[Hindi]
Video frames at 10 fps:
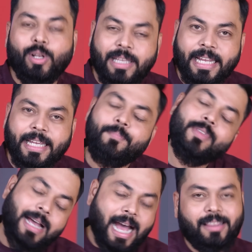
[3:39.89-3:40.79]
होत नाहीये
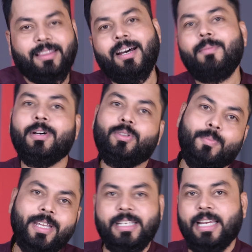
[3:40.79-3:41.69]
हा तर मग
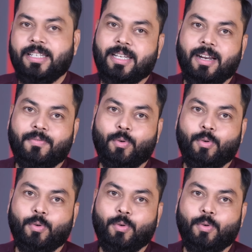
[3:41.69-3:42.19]
तुम्ही चेंज करा